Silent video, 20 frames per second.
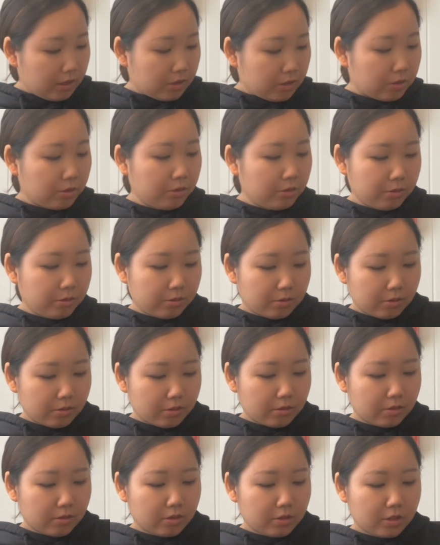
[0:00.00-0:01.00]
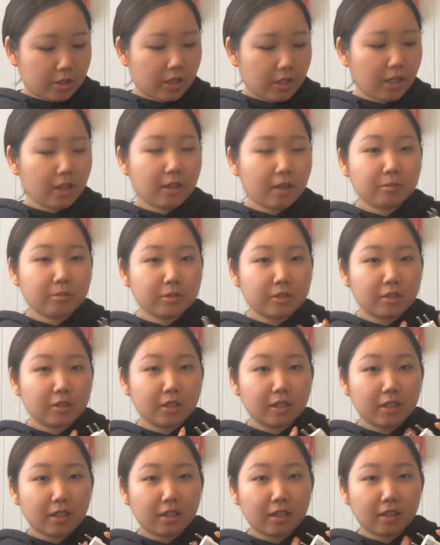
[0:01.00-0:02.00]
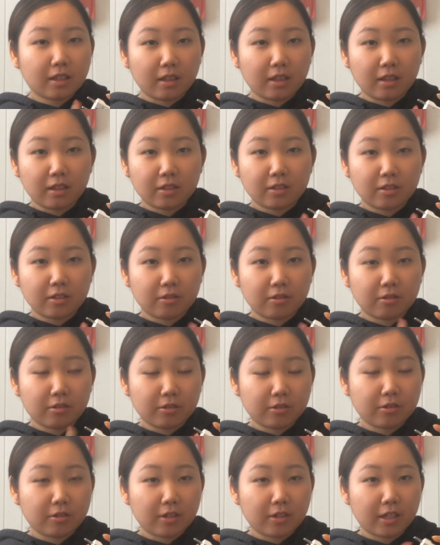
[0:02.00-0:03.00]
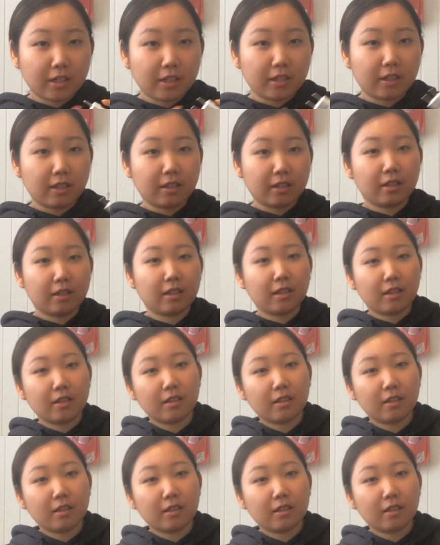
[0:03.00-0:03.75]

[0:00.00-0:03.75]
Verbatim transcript: この付け根もついてきたんですよこのドライヤーに